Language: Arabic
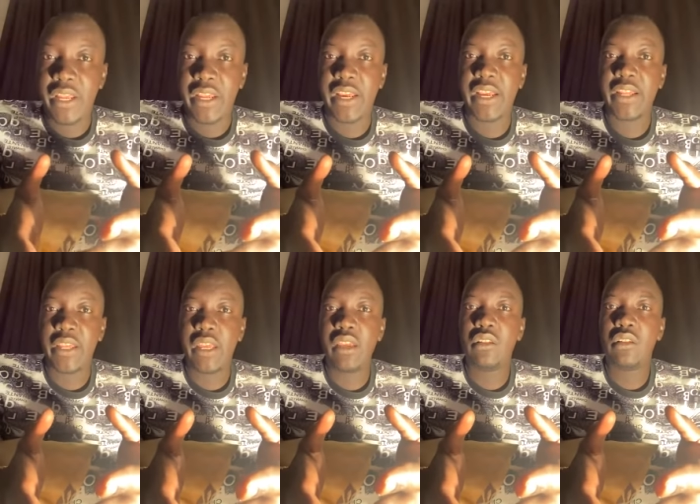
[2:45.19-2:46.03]
الحكايه
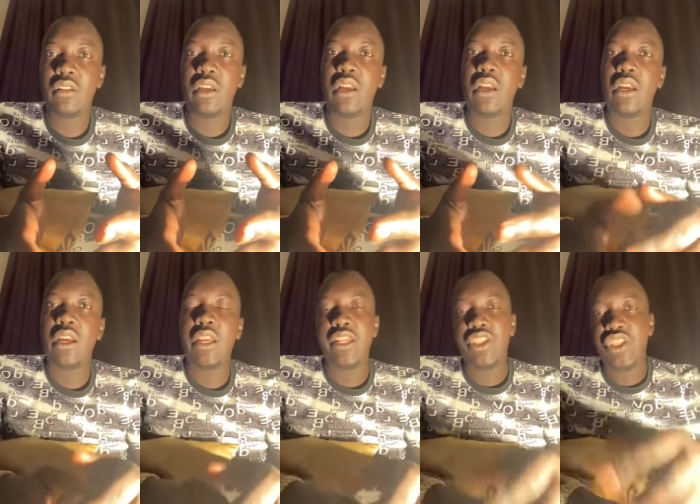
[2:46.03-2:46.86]
دي
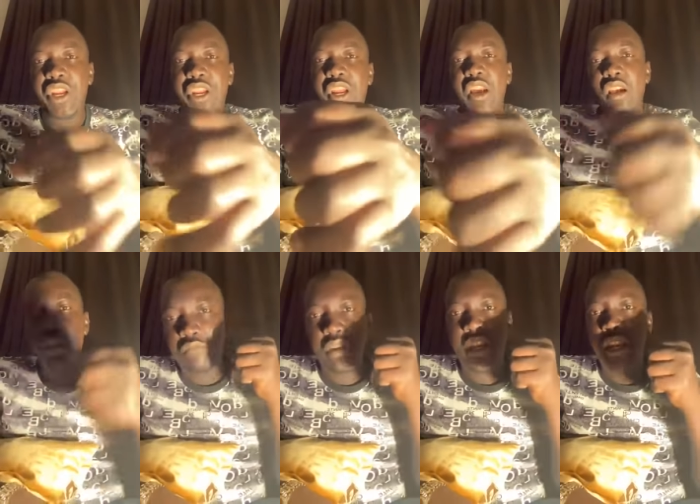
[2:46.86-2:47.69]
اتجرى
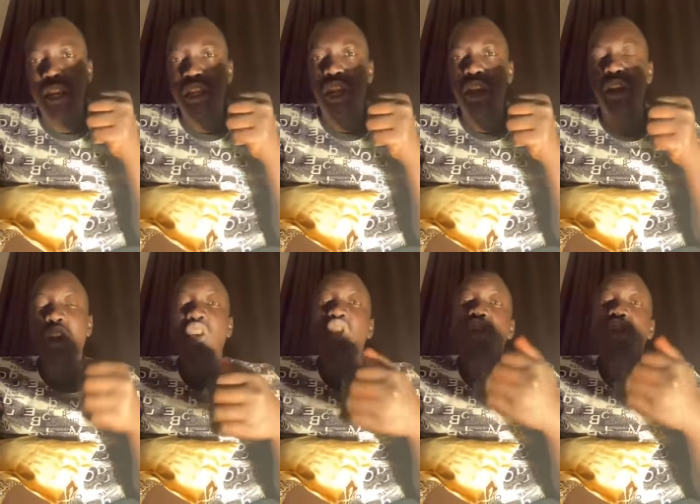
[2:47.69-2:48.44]
من الركشه